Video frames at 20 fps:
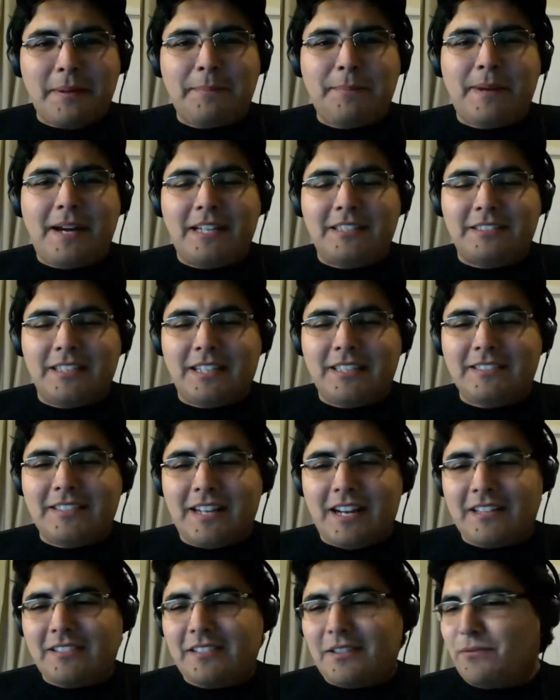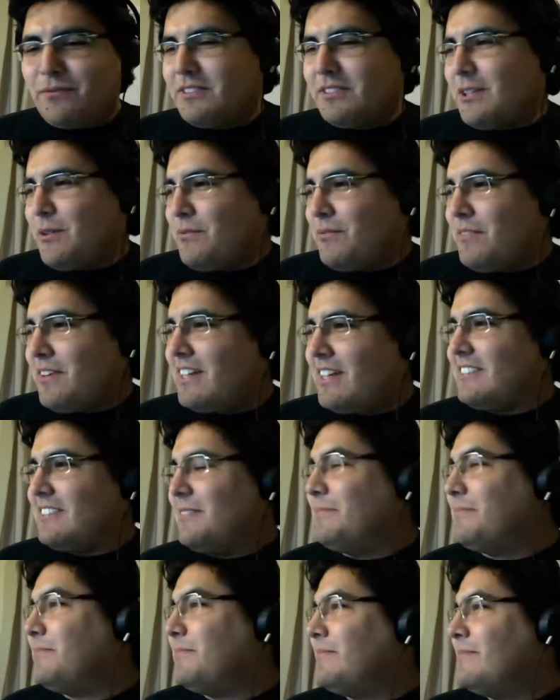abrir página, o que será que essa função faz,
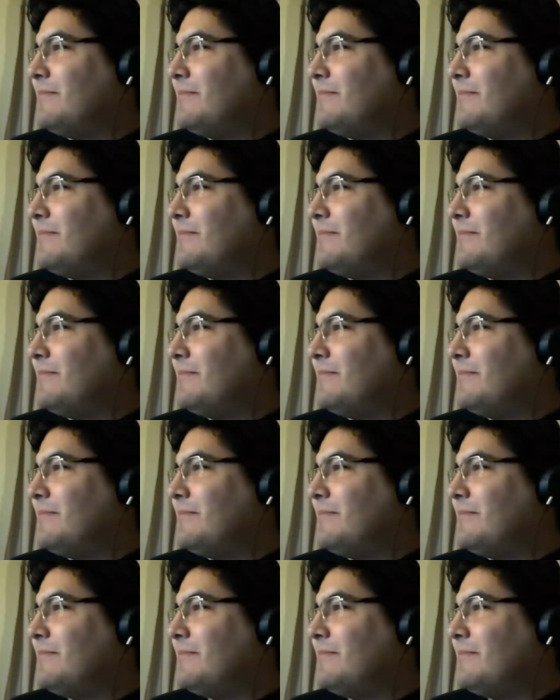né?